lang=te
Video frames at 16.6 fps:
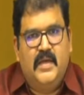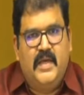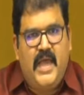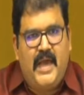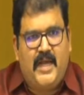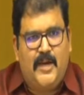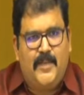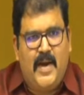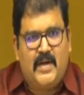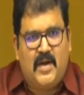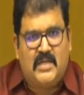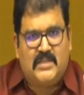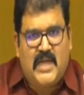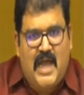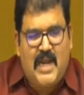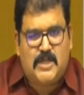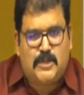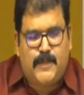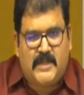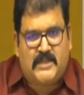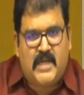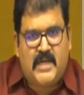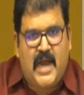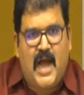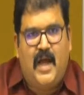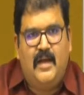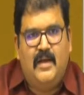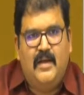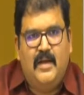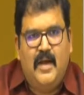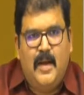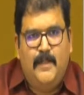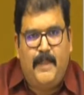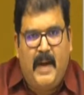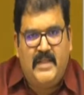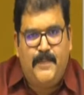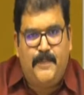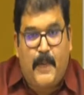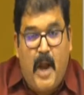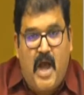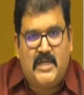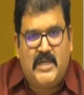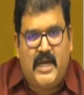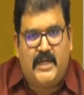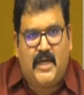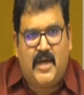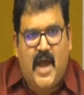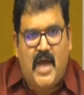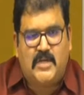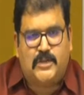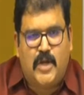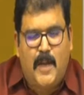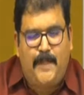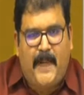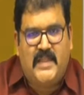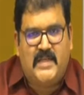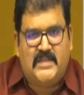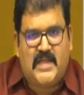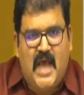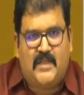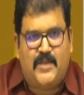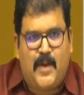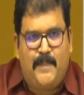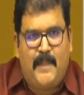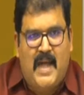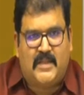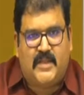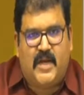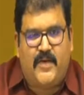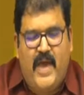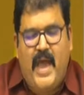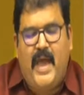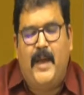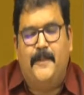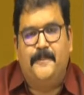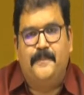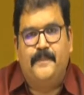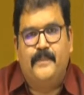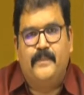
ఈ అగ్రిమెంట్లో చాలా స్పష్టంగా పది ప్రాజెక్ట్ కాస్ట్లో పది శాతం మాత్రమే